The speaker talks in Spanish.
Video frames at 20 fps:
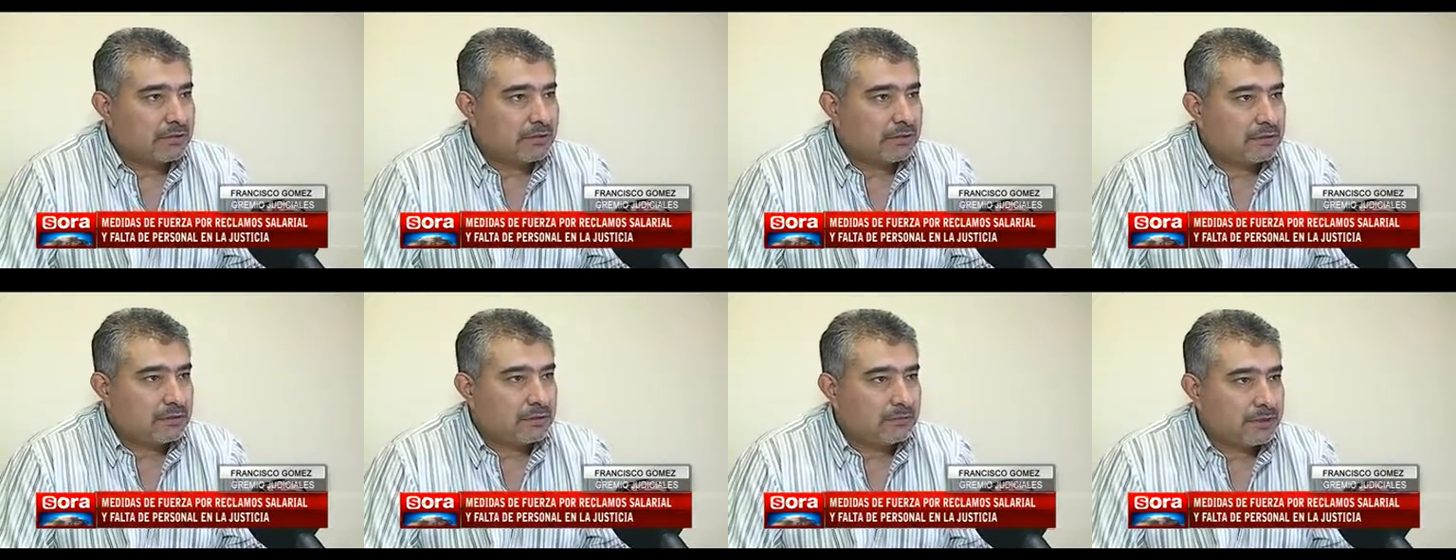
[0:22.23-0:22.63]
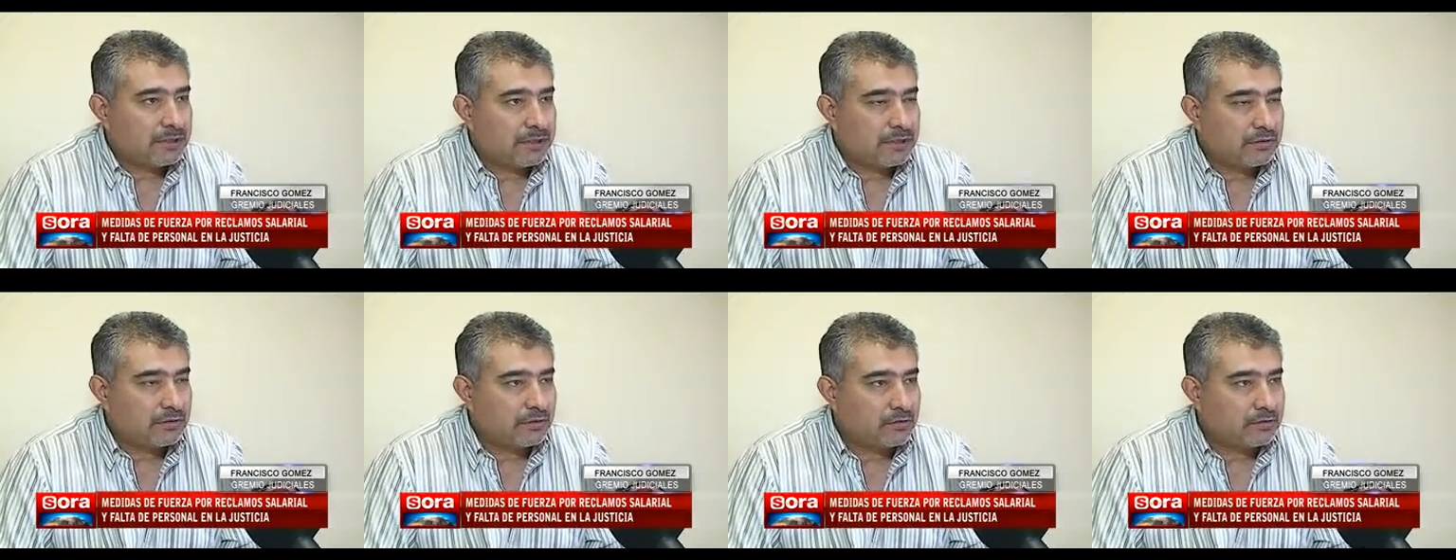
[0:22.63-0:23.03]
el
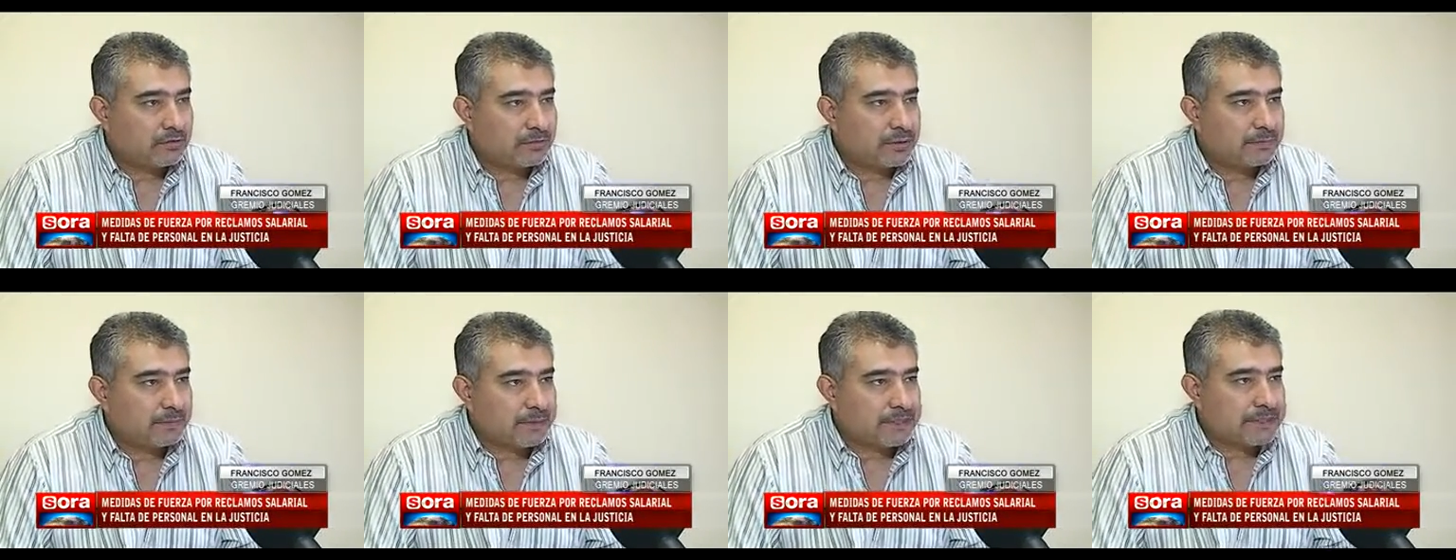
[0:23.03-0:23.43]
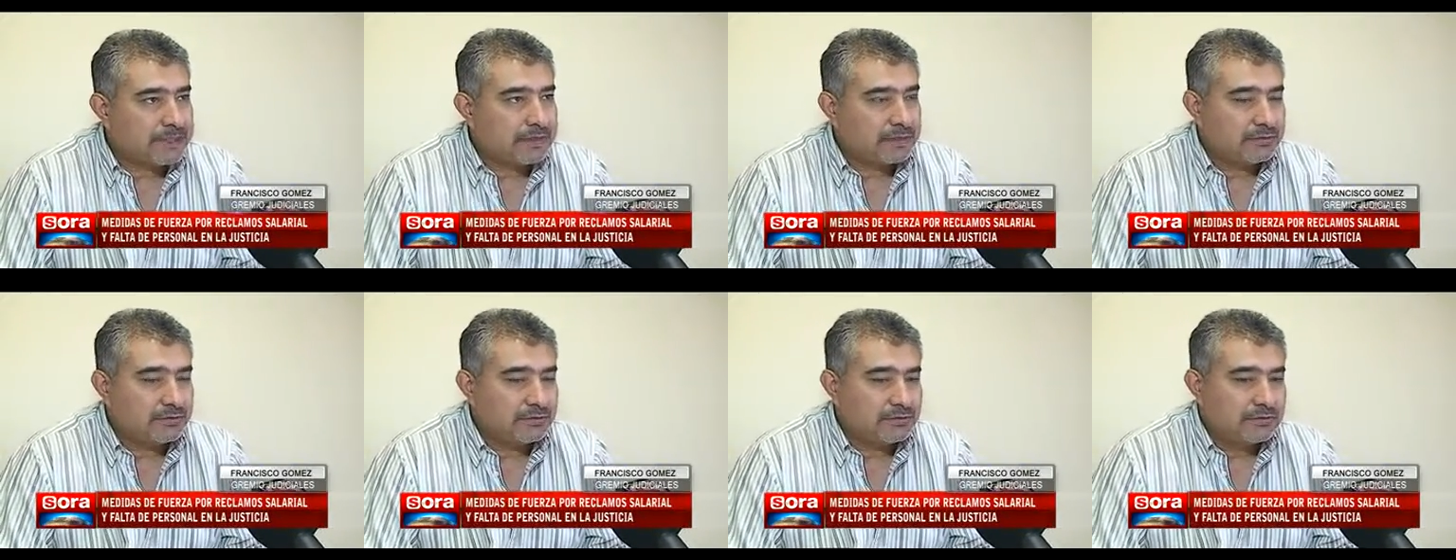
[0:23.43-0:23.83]
20 de octubre
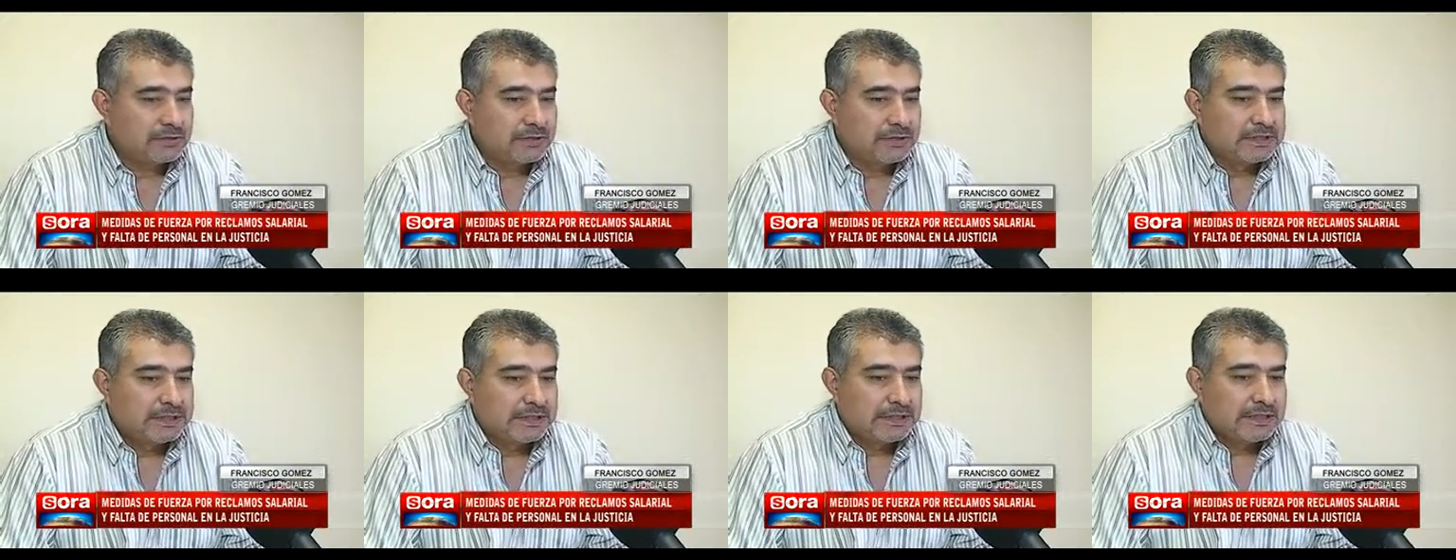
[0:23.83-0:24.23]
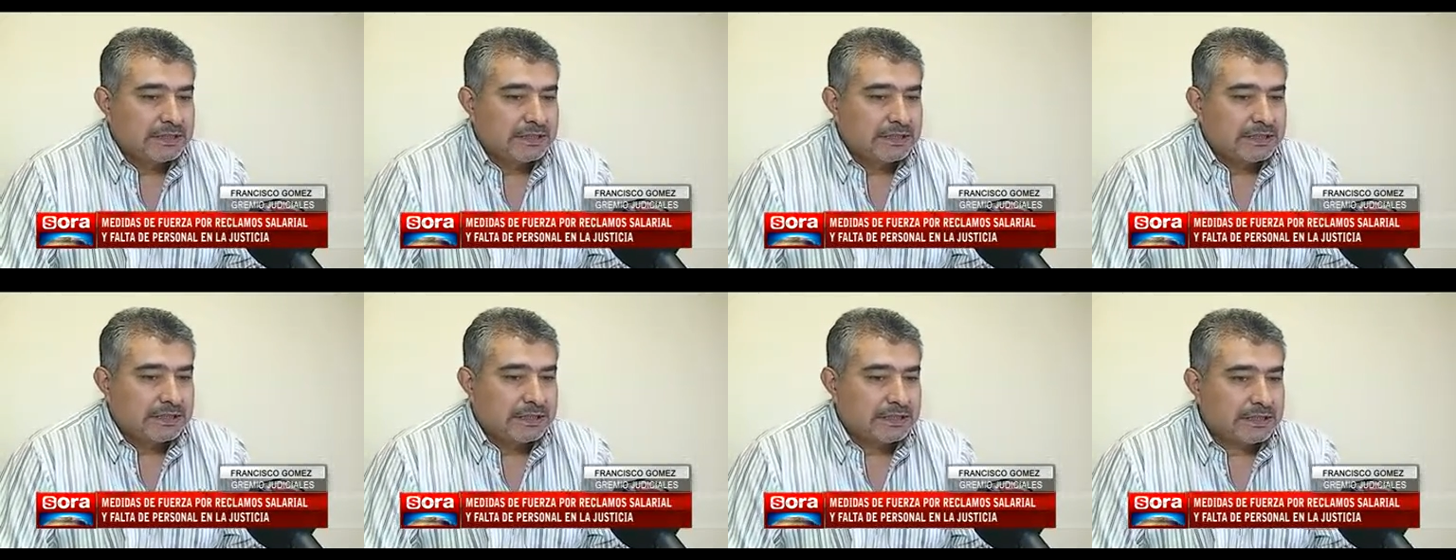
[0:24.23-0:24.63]
pasado,
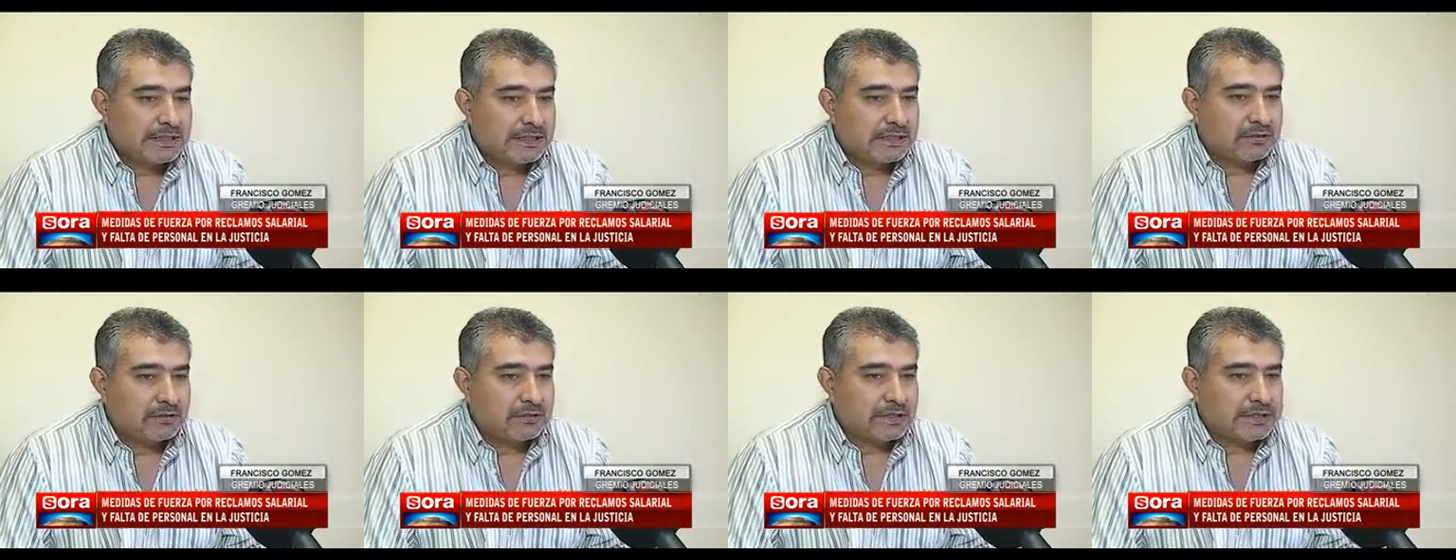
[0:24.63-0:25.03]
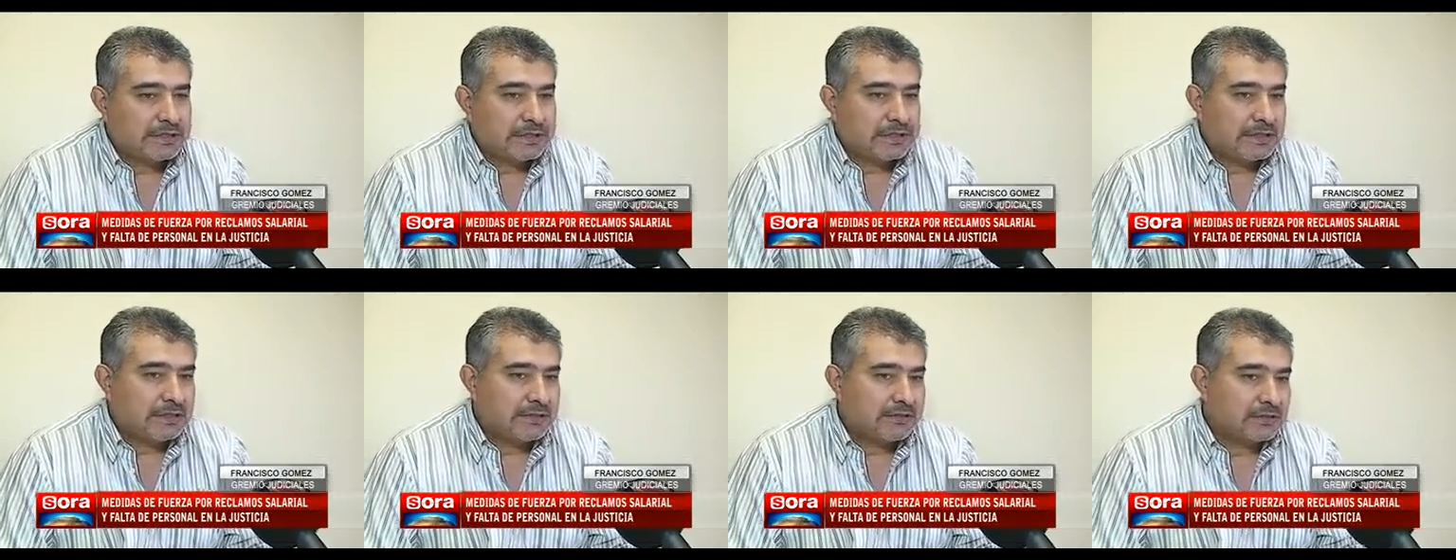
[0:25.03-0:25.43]
eh, donde
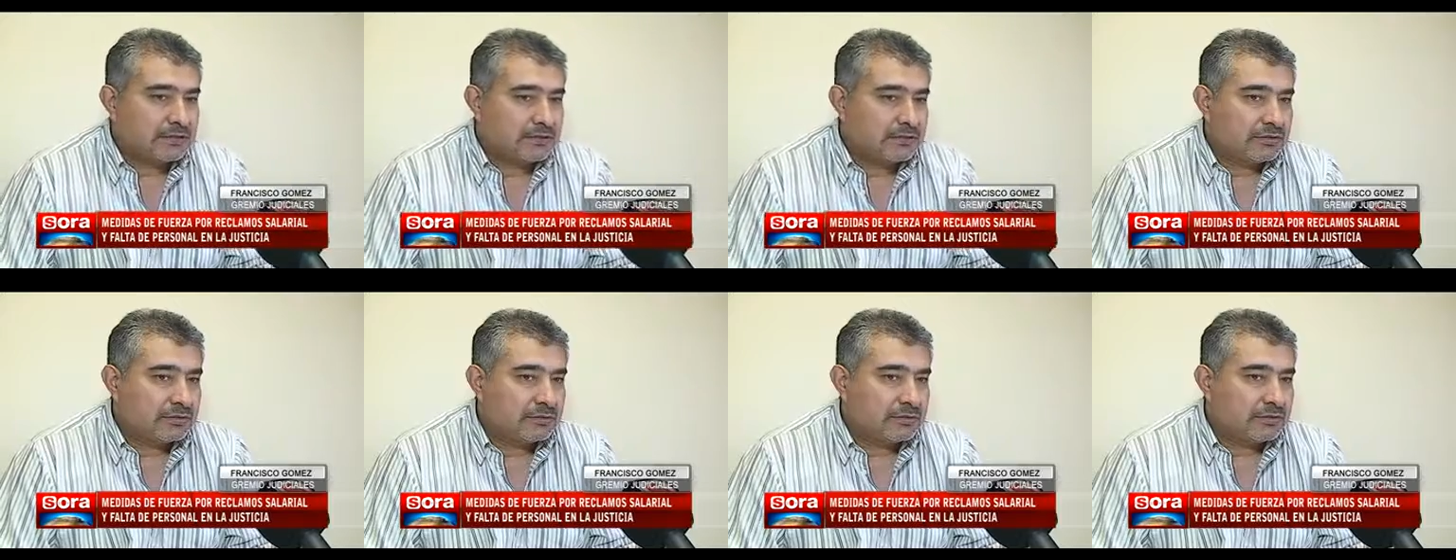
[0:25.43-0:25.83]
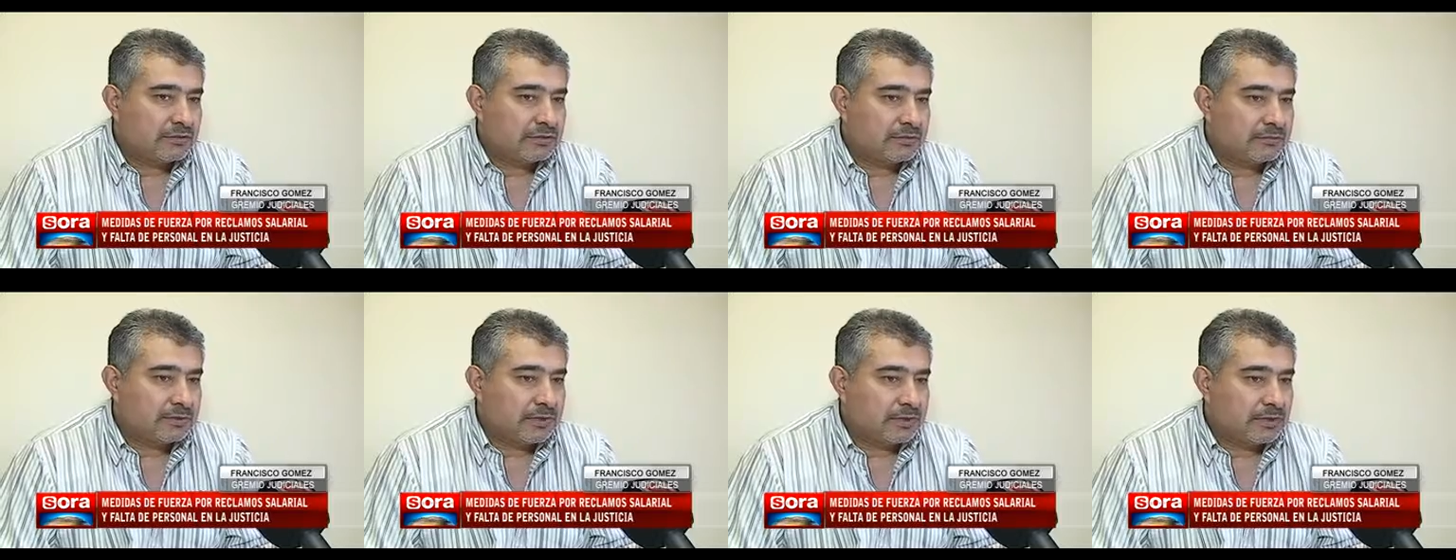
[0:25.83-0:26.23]
se analizó